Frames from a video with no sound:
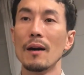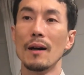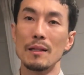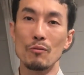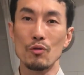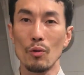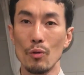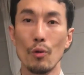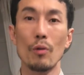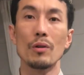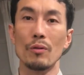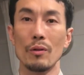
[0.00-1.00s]
아니면
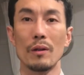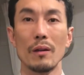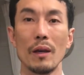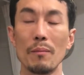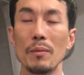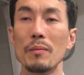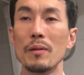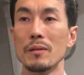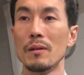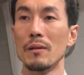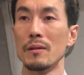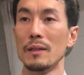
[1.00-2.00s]
돌돌이로 이렇게
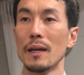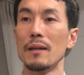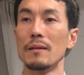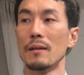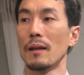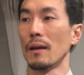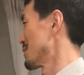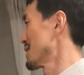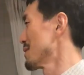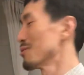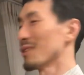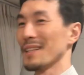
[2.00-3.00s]
비벼서 이제 했는데
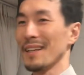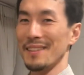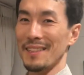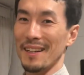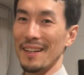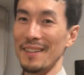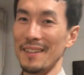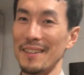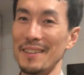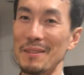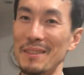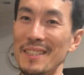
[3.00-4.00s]
친구가다
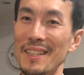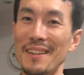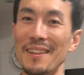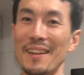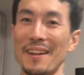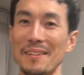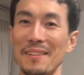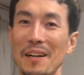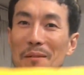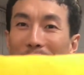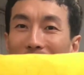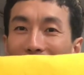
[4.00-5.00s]
색깔이 칙칙한데
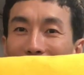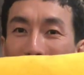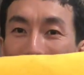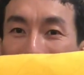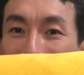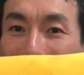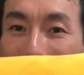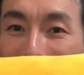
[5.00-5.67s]
그나마 이렇게 노란